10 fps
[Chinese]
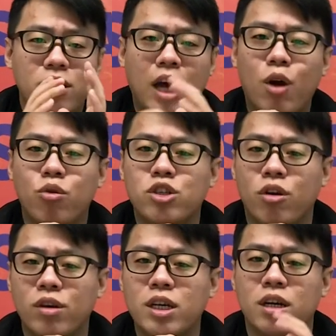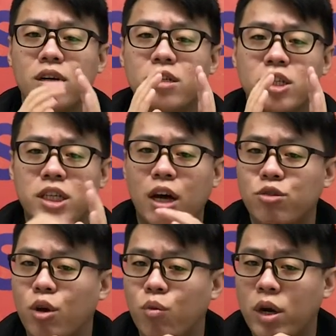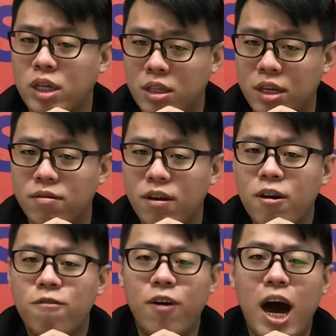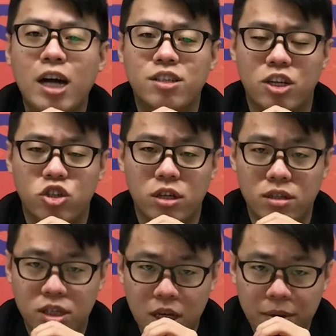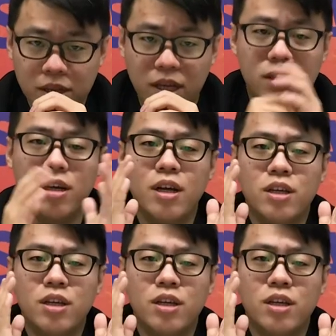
它如何从一个巷弄外台店发展成街边店？